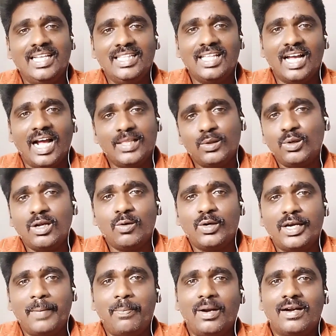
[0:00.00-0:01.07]
இது அதோட
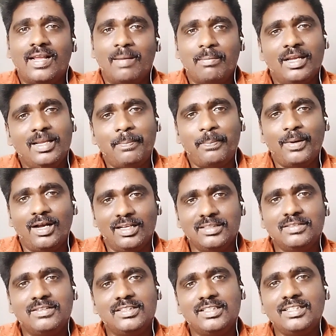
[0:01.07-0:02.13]
ஒரு நிப்பாட்டாமல் இப்போ
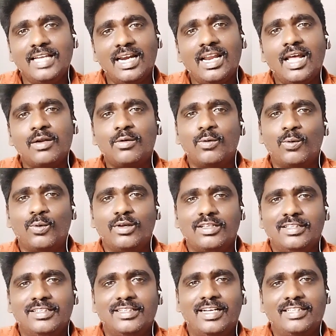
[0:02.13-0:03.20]
அது வந்து எல்லாருக்கும்
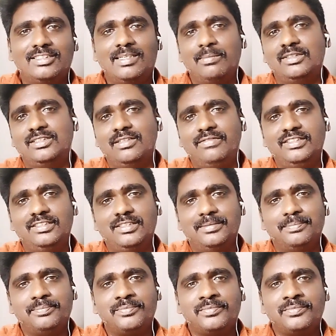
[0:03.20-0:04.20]
கொடுக்குது கஸ்டமர் சர்வீஸை